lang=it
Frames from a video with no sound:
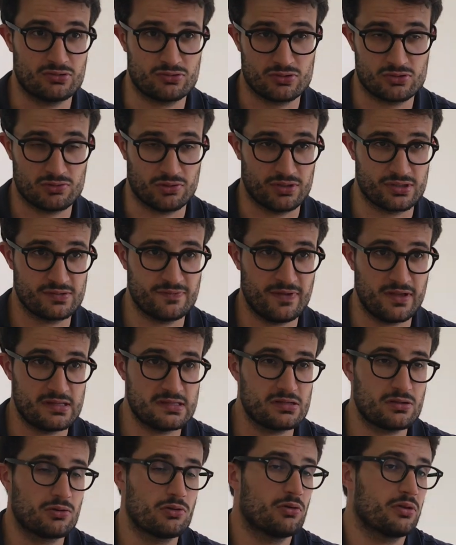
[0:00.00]
sul suolo
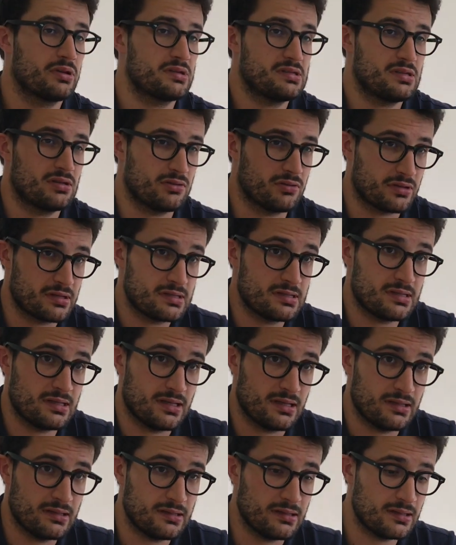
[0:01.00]
svizzero o che siano
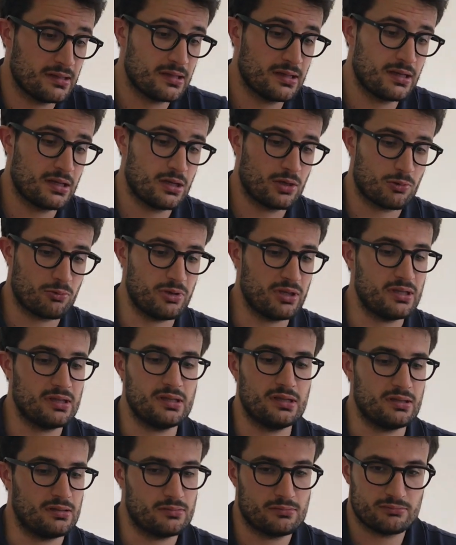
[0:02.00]
residenti
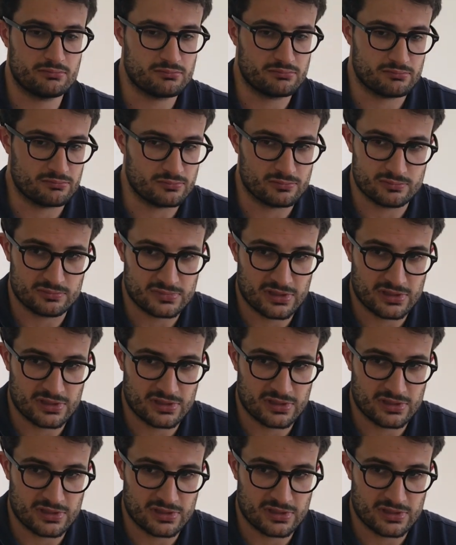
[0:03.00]
quindi mh,